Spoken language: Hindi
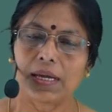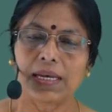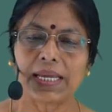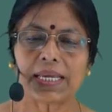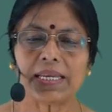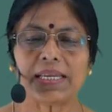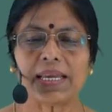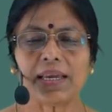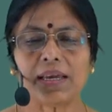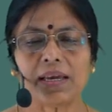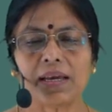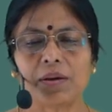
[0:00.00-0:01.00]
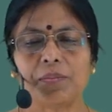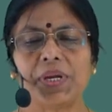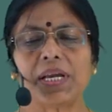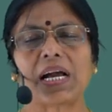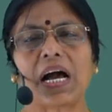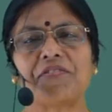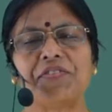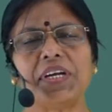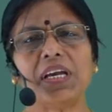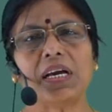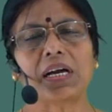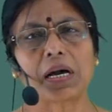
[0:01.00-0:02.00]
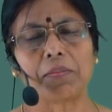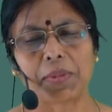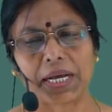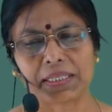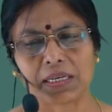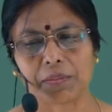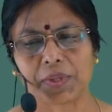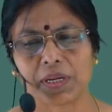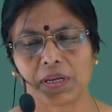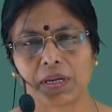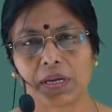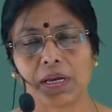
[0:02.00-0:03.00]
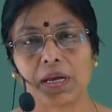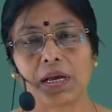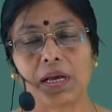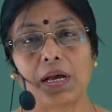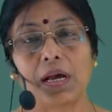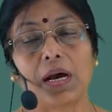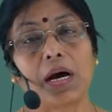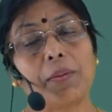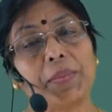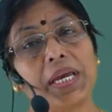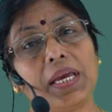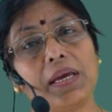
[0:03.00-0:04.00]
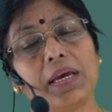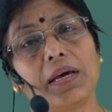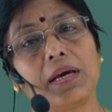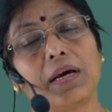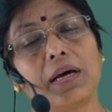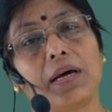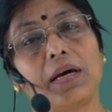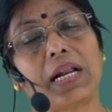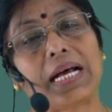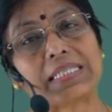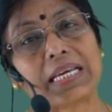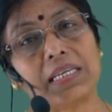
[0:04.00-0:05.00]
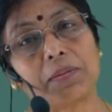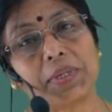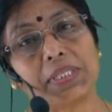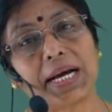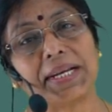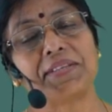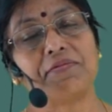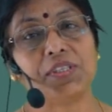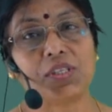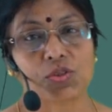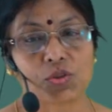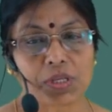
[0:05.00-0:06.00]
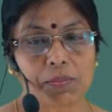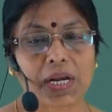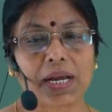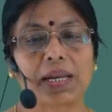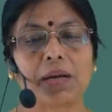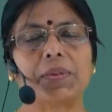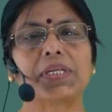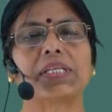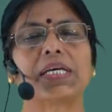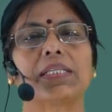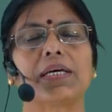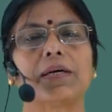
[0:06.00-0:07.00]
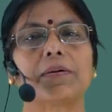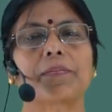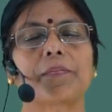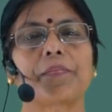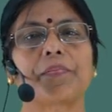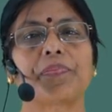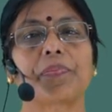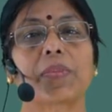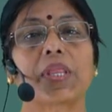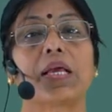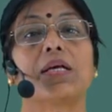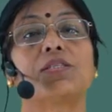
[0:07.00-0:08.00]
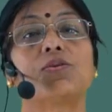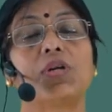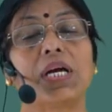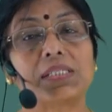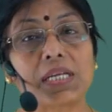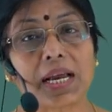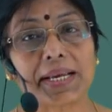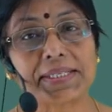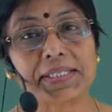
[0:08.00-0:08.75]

लेकिन ये भी काफ़ी कम मात्रा में हमें रासायनिक पदार्थ विदेशों से मंगाना पड़ता था सुरक्षा के